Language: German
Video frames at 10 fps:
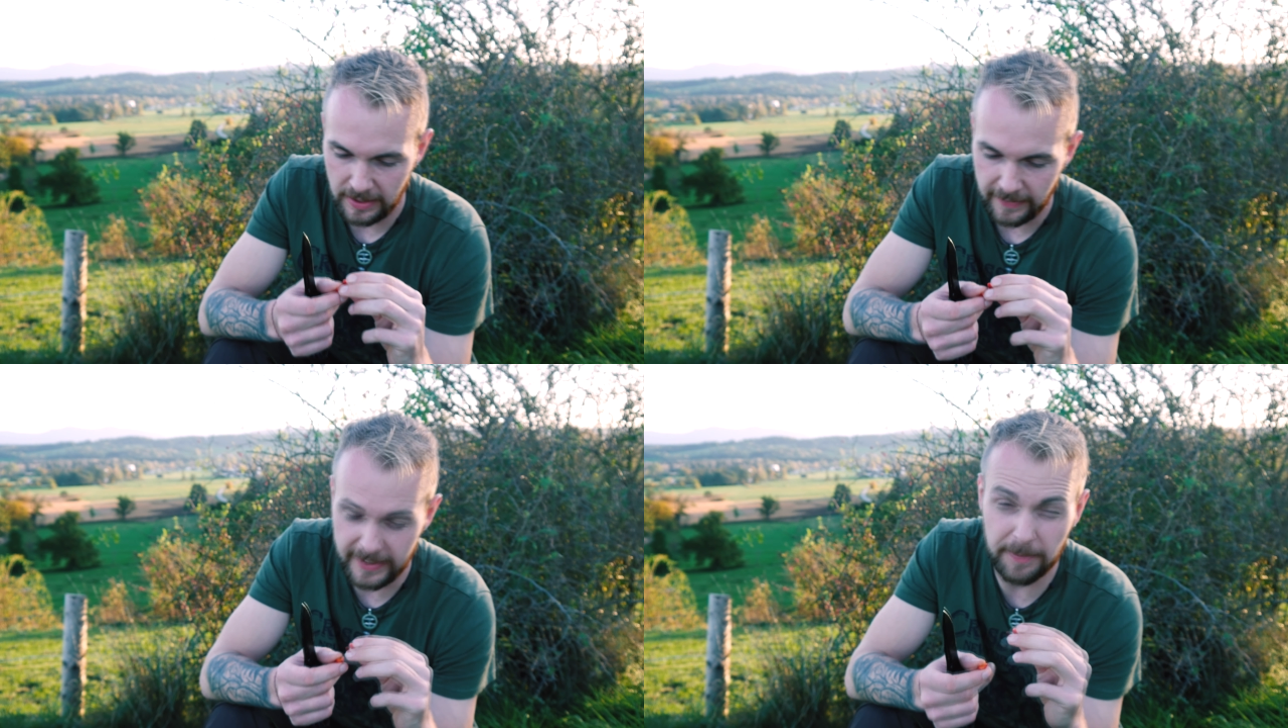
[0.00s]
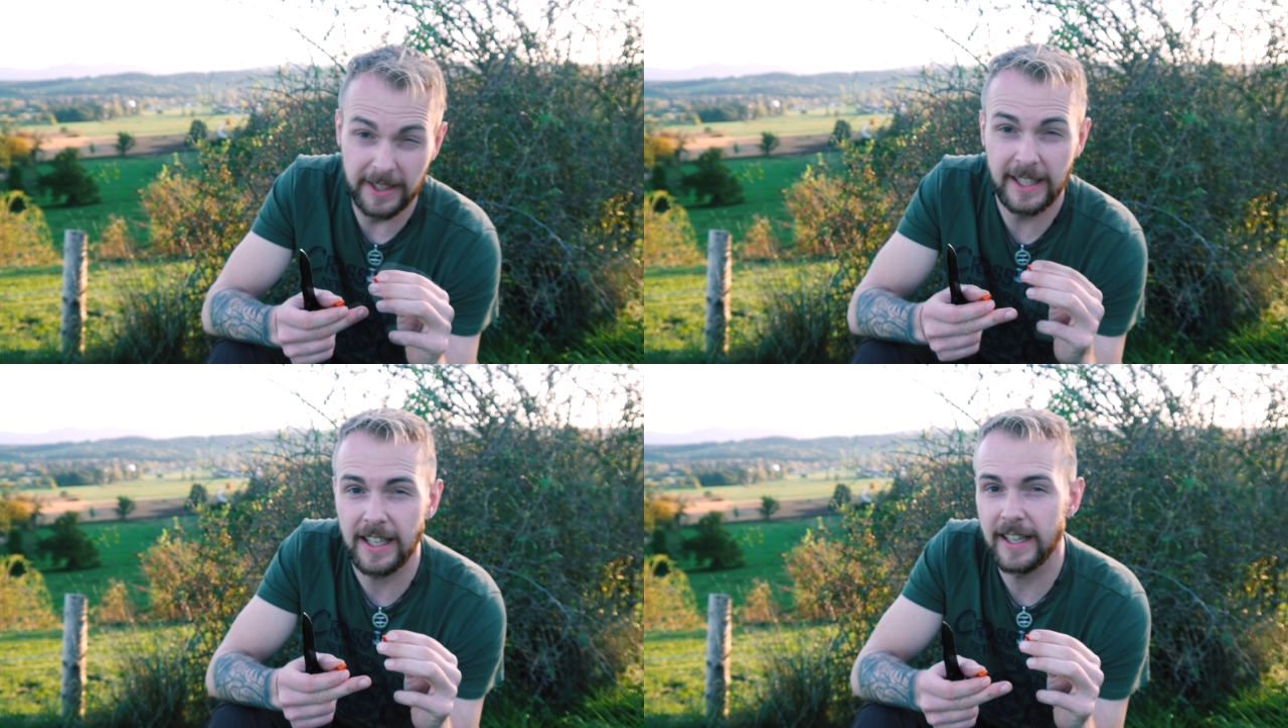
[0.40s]
Weil die haben
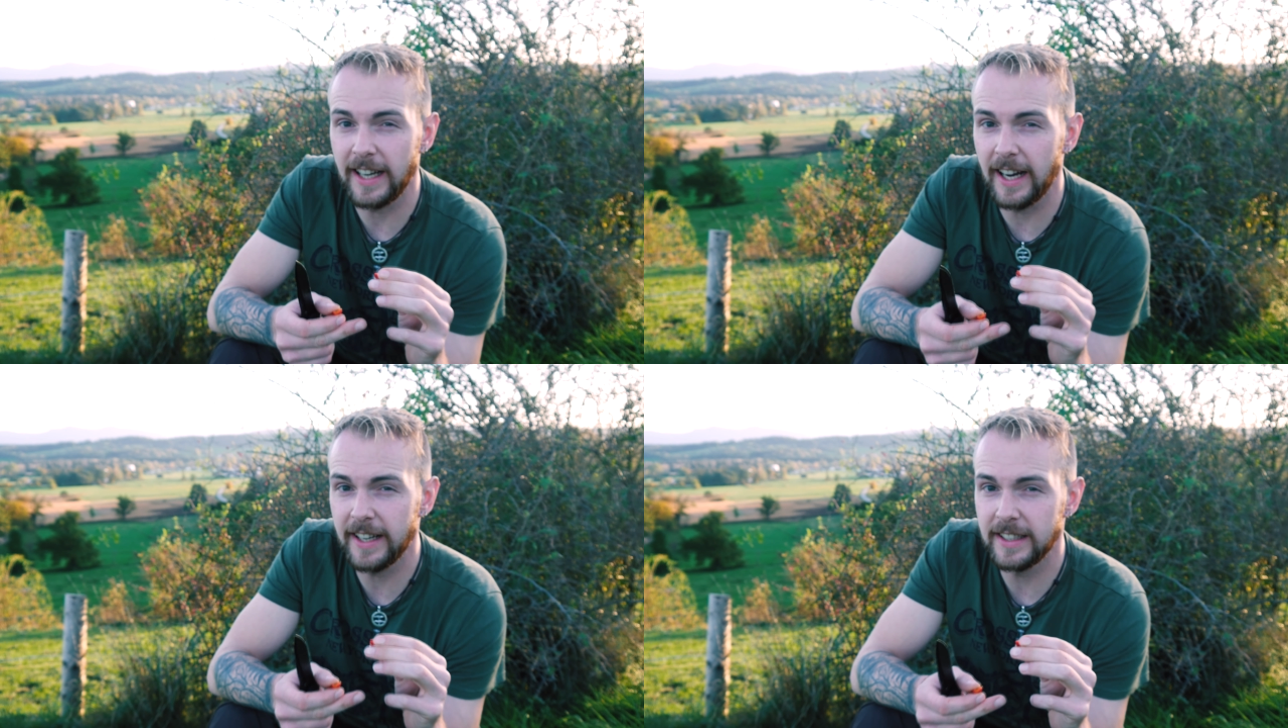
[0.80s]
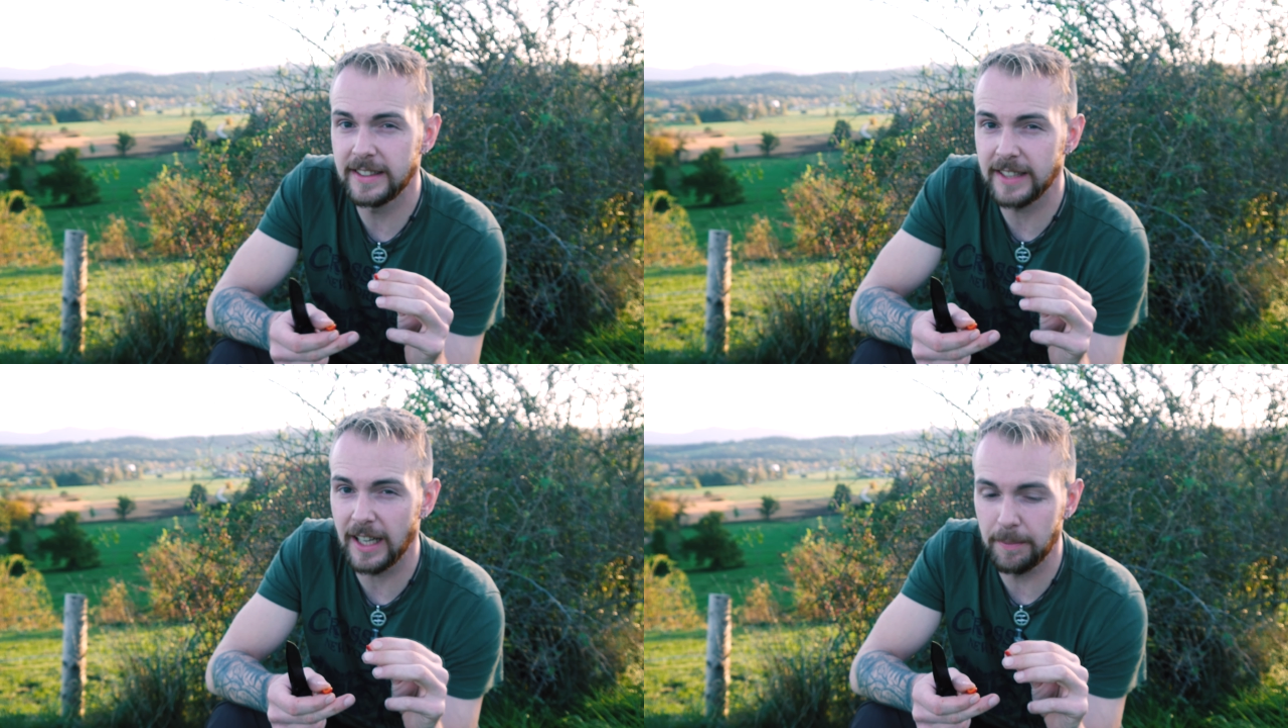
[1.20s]
mini kleine Haare an den
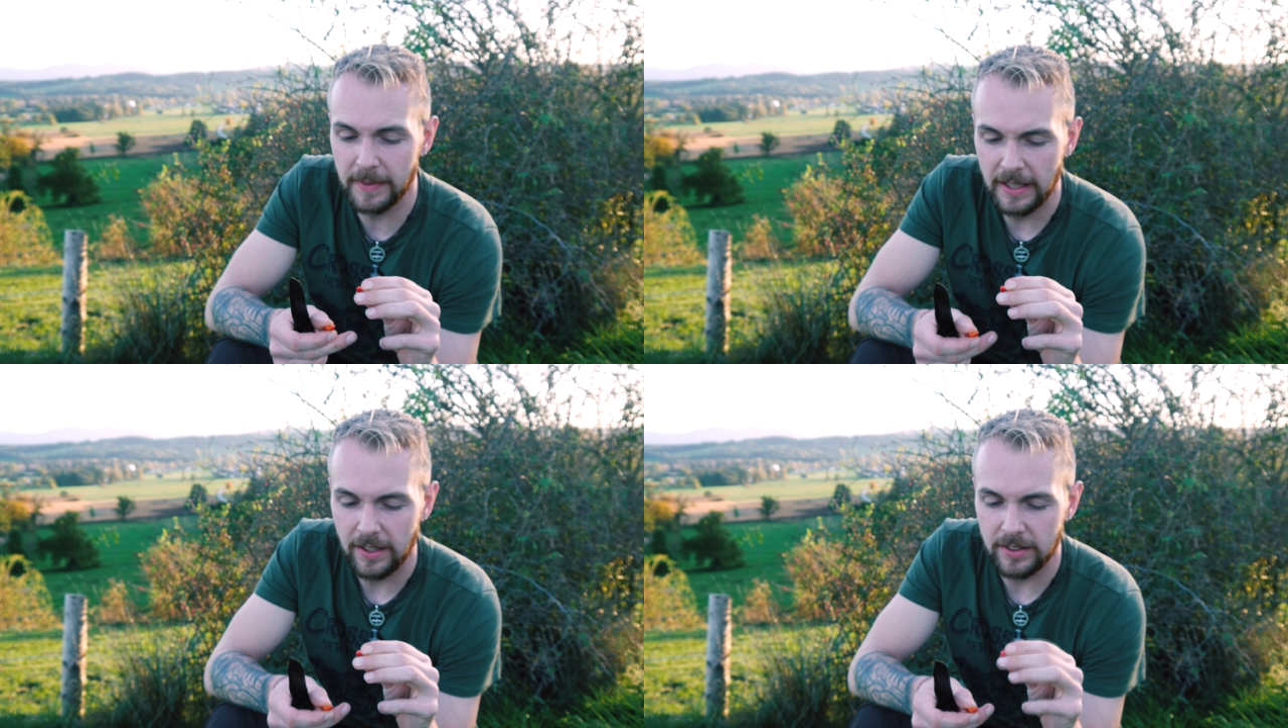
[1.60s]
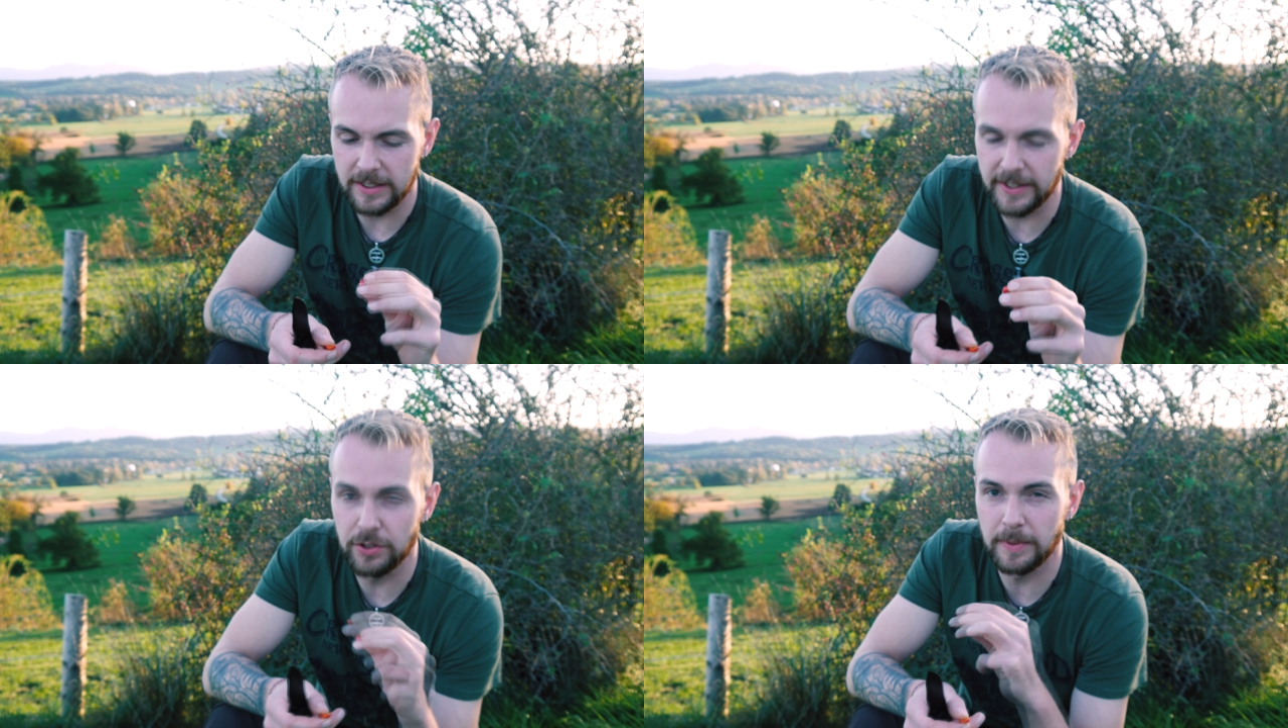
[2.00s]
Samen,
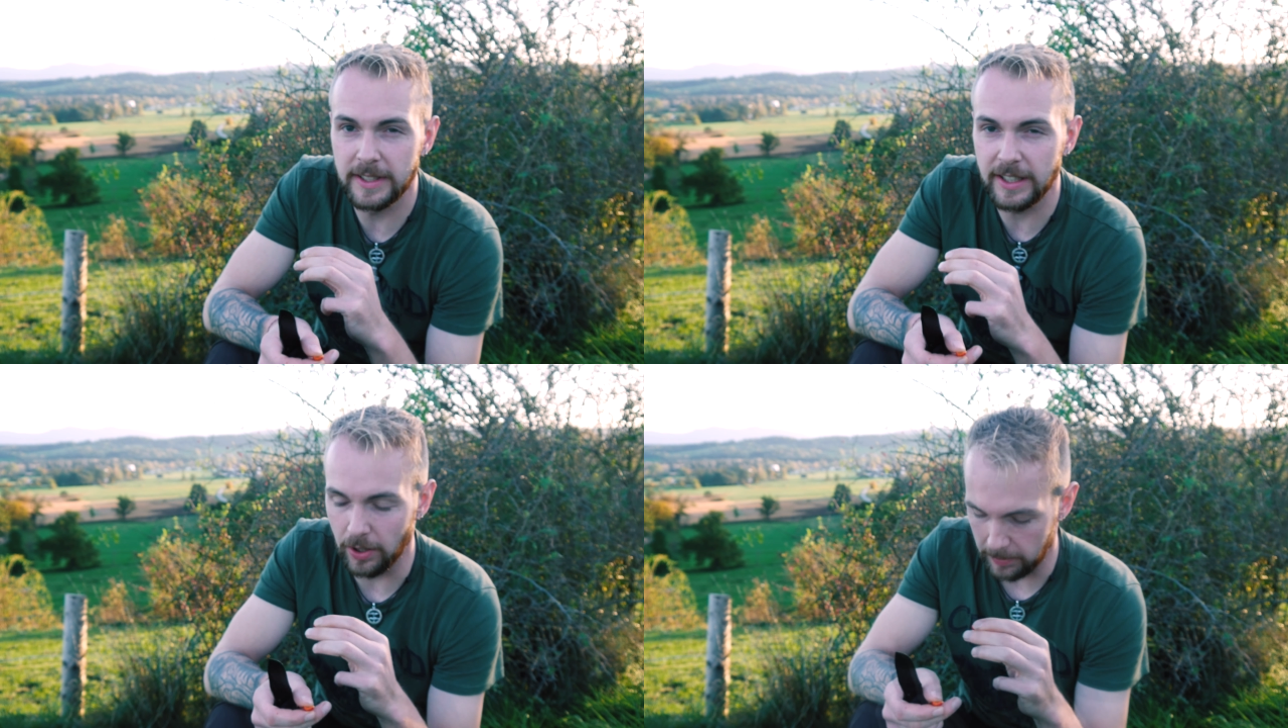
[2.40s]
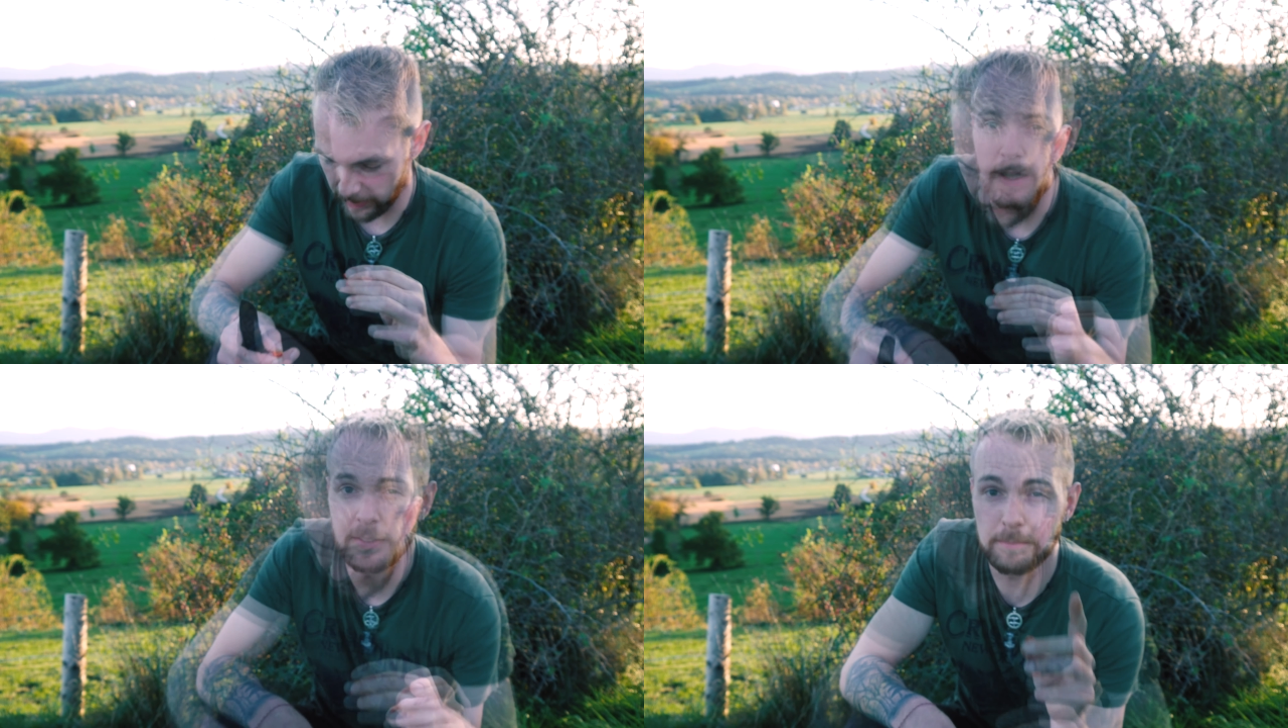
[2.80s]
deswegen tut man die auch immer
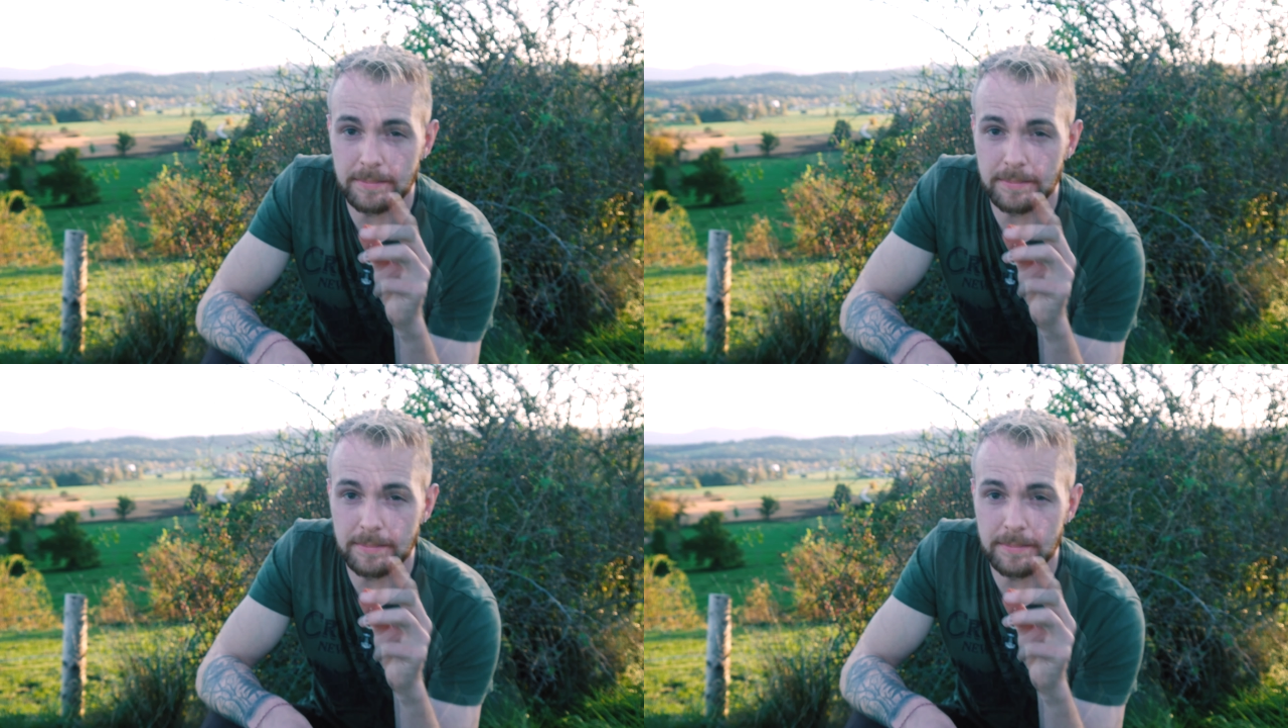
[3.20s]
weg.